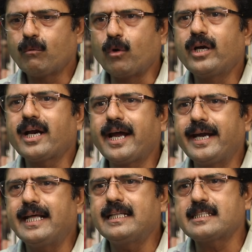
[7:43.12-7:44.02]
ஒன்றாக
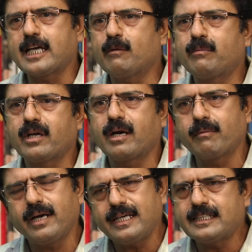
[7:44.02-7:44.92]
இணைந்து செயல்படணும்
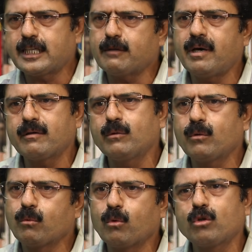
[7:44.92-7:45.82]
அப்படின்னா நிச்சயமாக வந்து
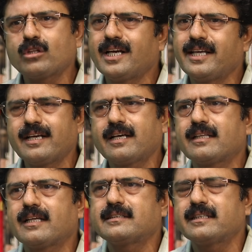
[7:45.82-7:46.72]
ஒரு உறுத்தல்
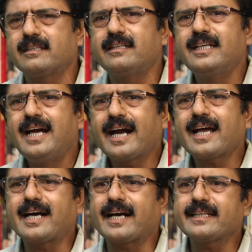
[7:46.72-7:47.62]
இருக்கத்தான் செய்யும்
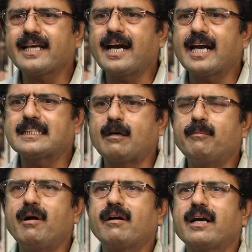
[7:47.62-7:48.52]
ஆனால் கடந்த கால
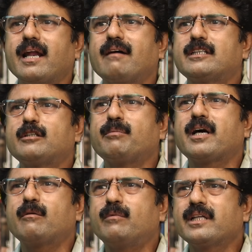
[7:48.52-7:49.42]
சம்பவங்கள் எல்லாம் வச்சு
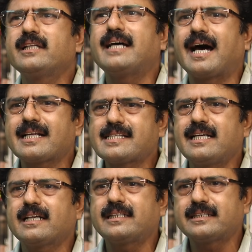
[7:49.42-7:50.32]
பார்க்கும்போது இந்த
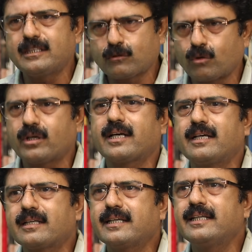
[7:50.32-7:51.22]
அரசியல் கட்சியின்
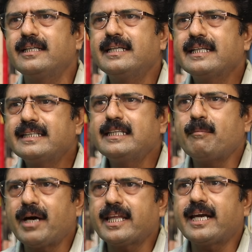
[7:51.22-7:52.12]
தொண்டர்களுக்கு இந்த
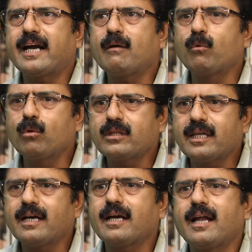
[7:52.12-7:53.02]
மாதிரியான
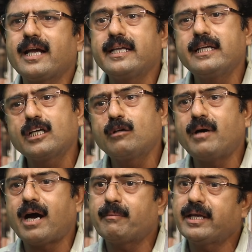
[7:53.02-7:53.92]
உறுத்தல்கள்லாம்
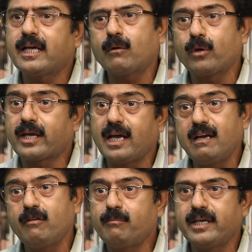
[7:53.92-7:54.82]
இருக்குமா அப்படிங்கிற ஒரு
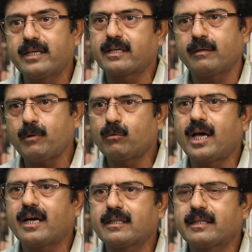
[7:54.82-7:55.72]
கேள்வியுமே இருக்குது இப்போ
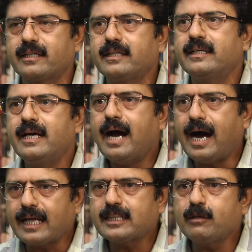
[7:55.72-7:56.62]
உதாரணத்துக்கு
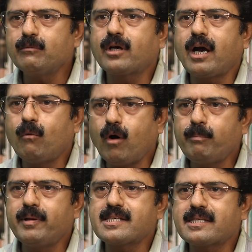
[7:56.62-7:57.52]
அதிமுக
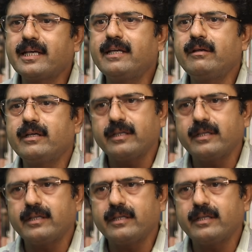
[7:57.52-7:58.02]
ஓபிஎஸ் அணி